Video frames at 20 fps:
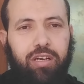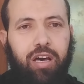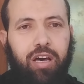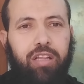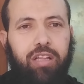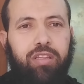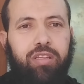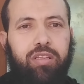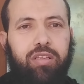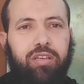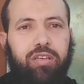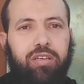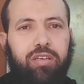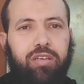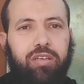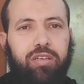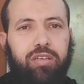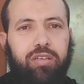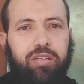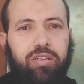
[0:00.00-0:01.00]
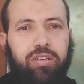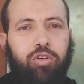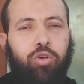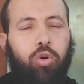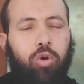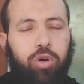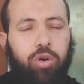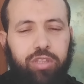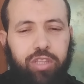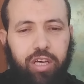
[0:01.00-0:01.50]
قد
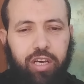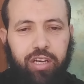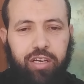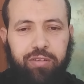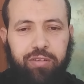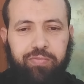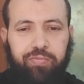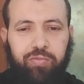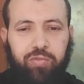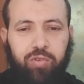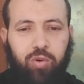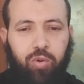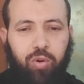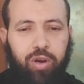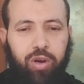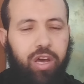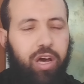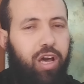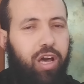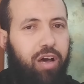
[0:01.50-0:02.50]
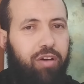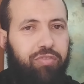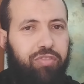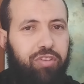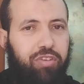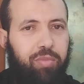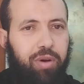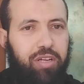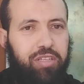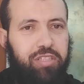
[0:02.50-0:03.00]
يخطئ ويقع
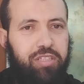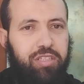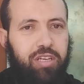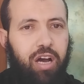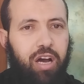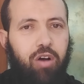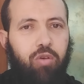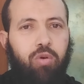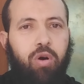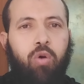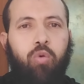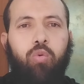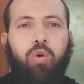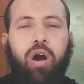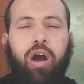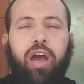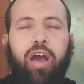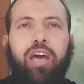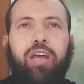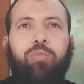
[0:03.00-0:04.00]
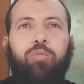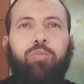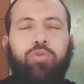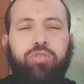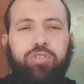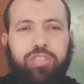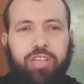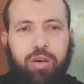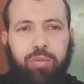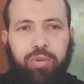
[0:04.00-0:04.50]
في معصية وهو غير
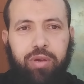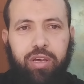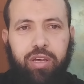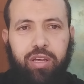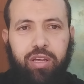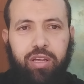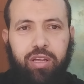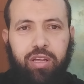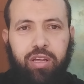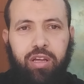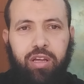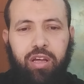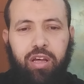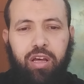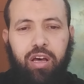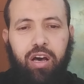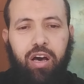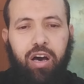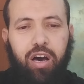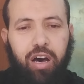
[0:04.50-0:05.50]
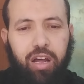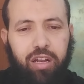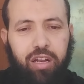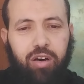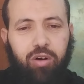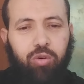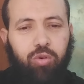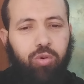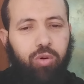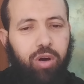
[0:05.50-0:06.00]
منتبه
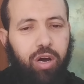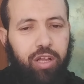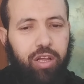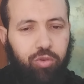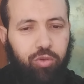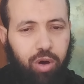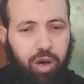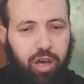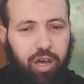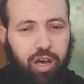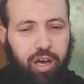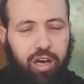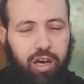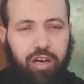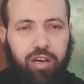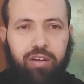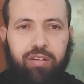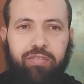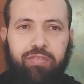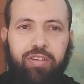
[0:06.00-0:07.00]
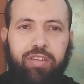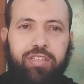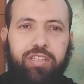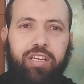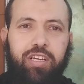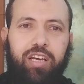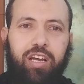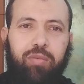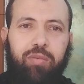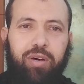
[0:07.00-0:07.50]
أنه قد وقع في
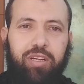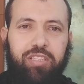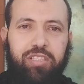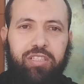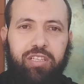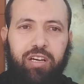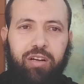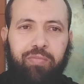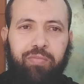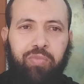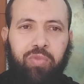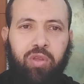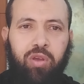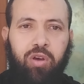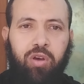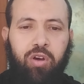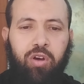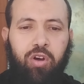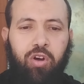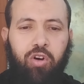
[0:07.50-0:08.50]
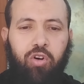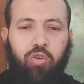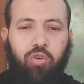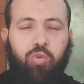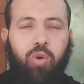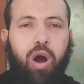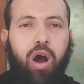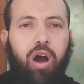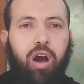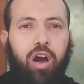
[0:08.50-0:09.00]
تلك المعصية
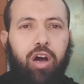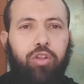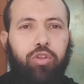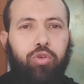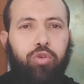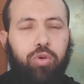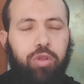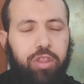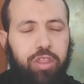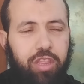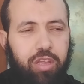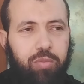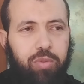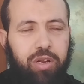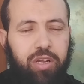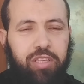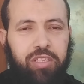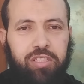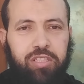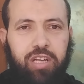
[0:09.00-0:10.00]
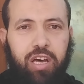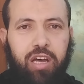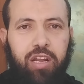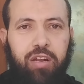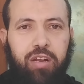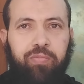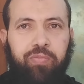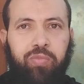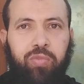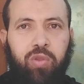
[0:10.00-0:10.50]
وقد يذنب
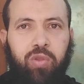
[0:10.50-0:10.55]
الإنسان